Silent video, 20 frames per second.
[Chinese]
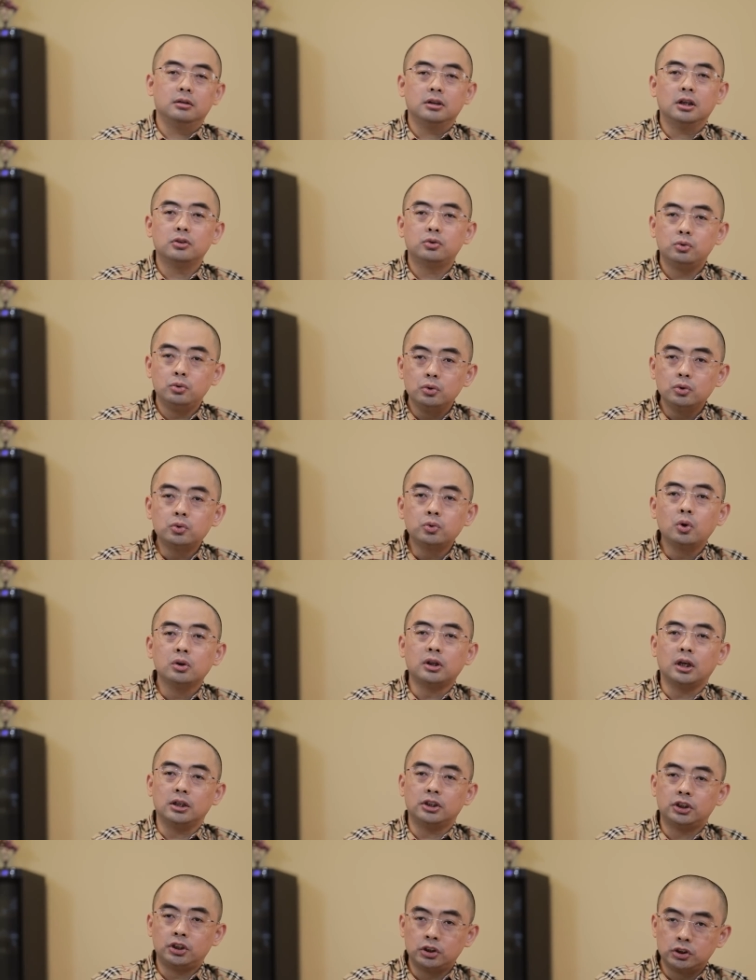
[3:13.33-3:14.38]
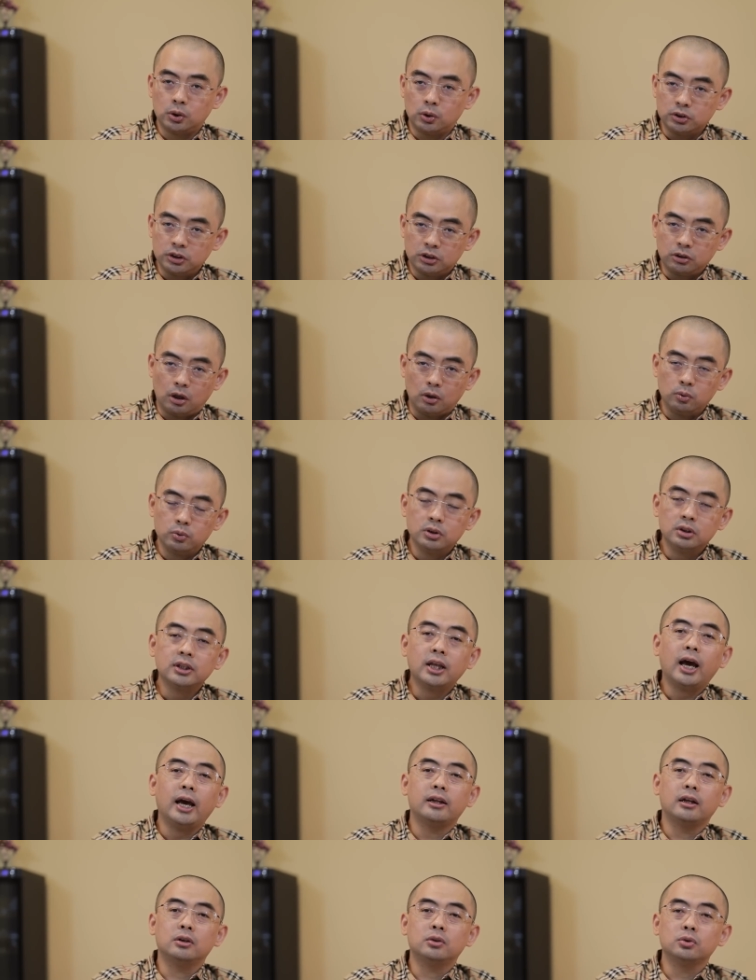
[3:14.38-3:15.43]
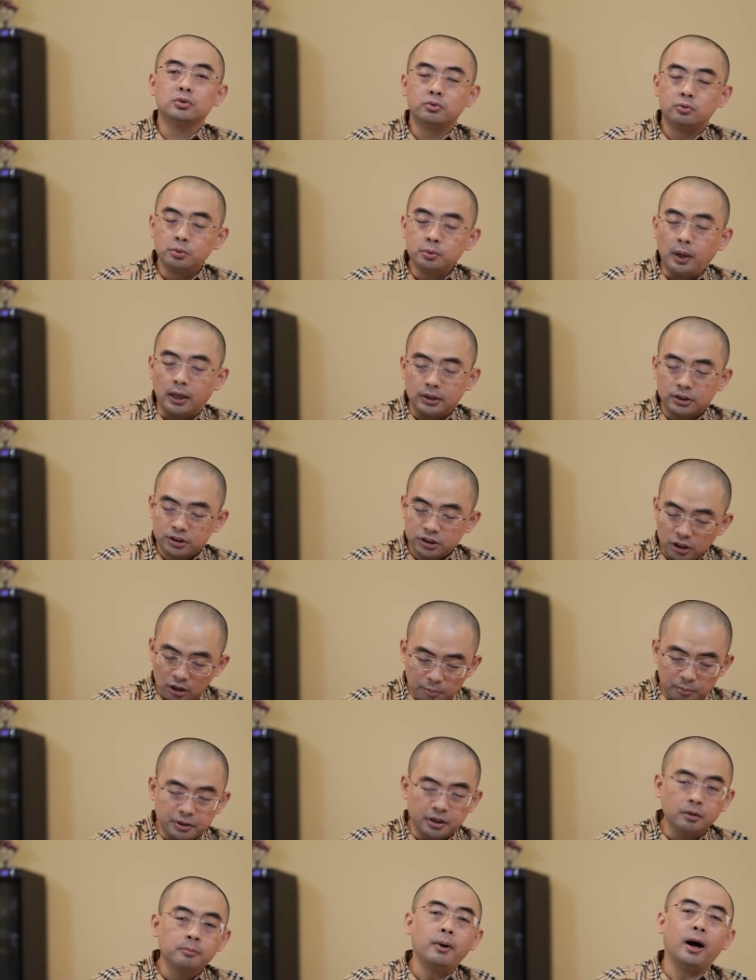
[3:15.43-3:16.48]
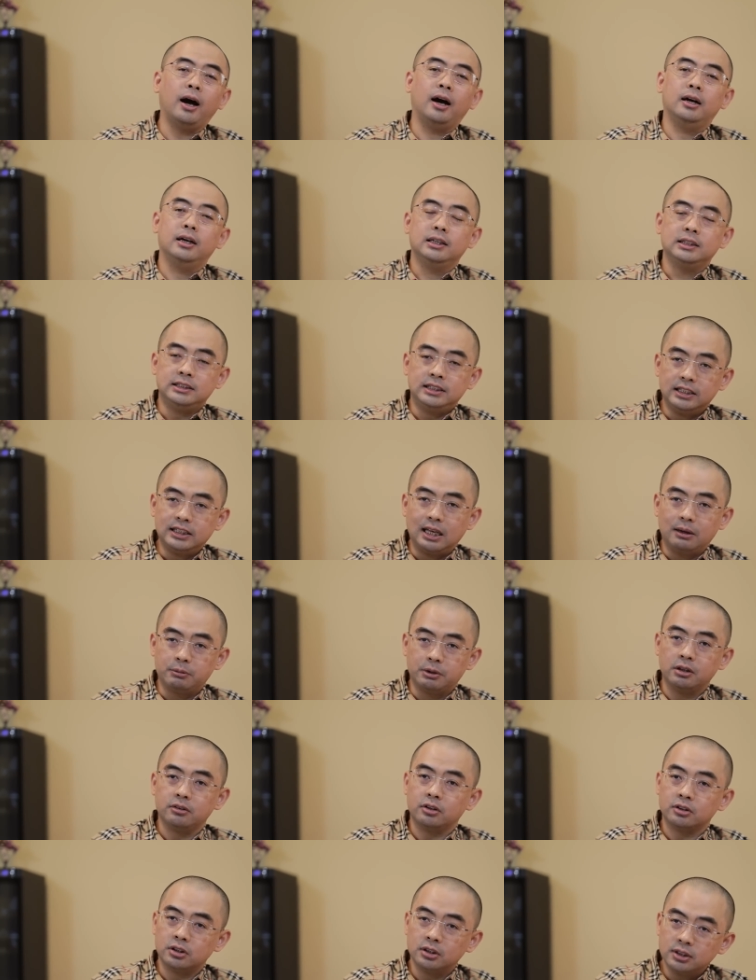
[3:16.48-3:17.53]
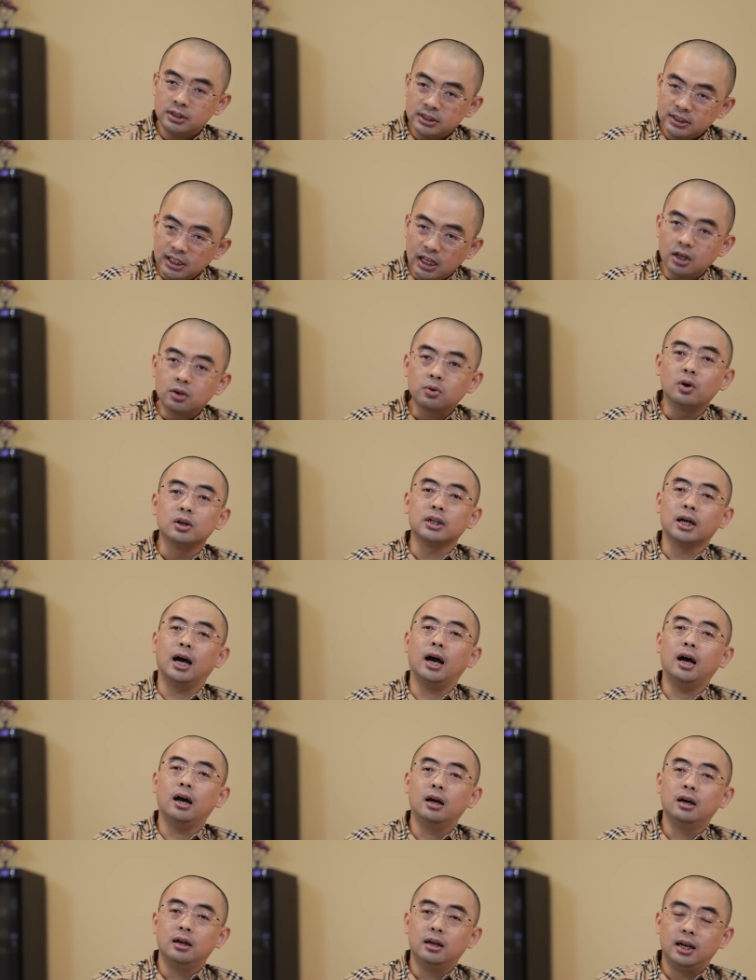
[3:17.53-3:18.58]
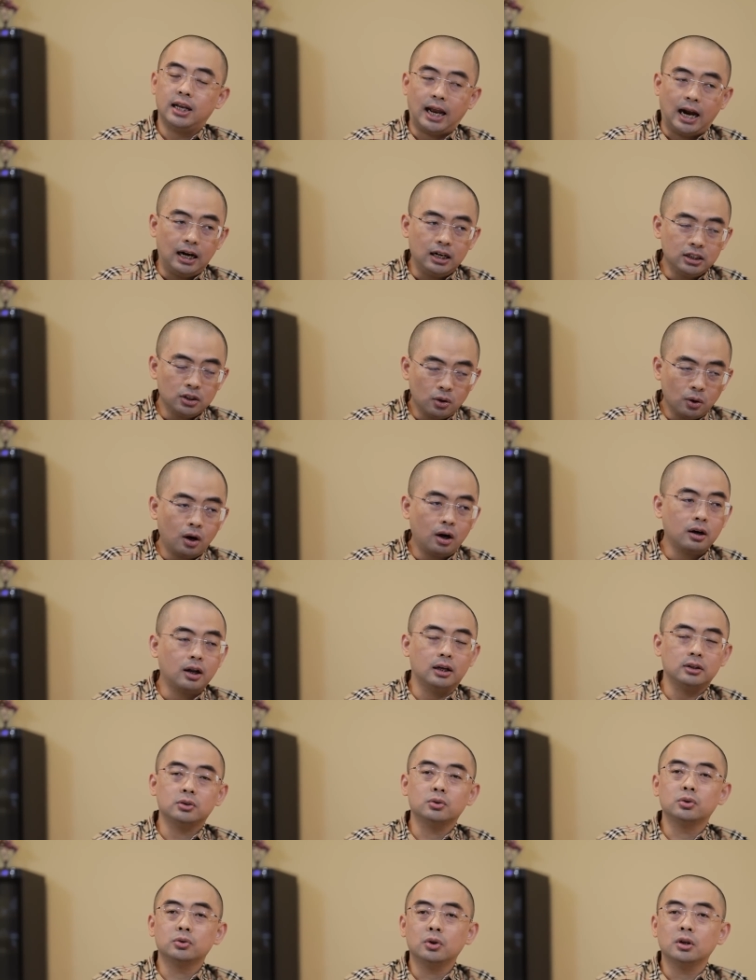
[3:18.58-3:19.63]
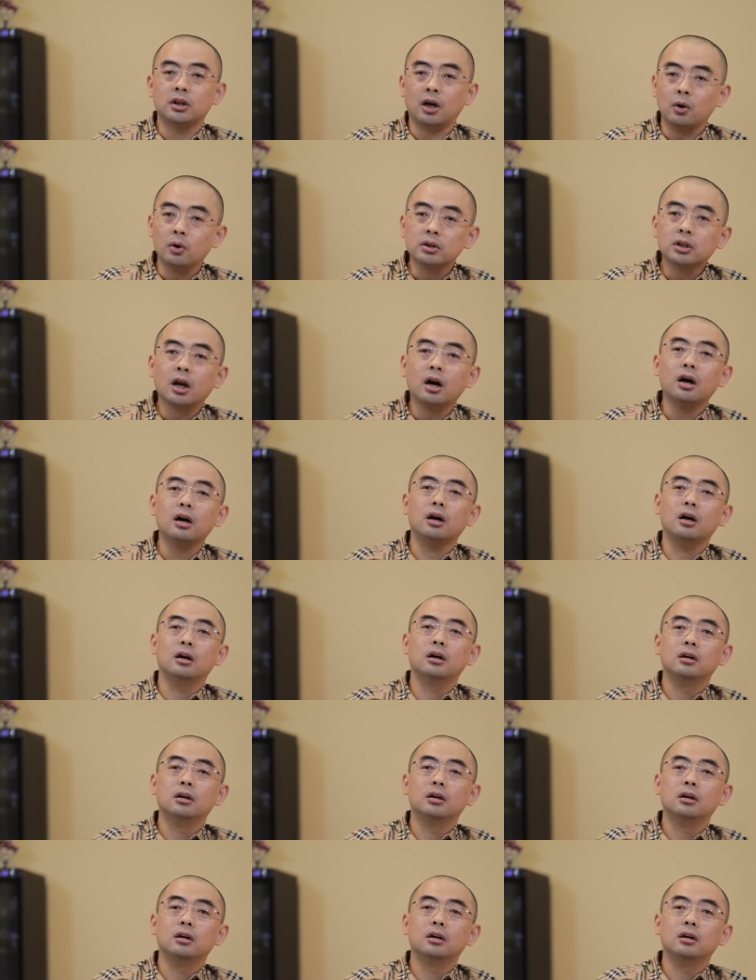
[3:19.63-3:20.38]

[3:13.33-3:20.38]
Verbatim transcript: 那据说呢是有这卷录音带的，就这点证明吧，叶简明曾经见过他，俩人一块儿呢，就是说聊过天儿，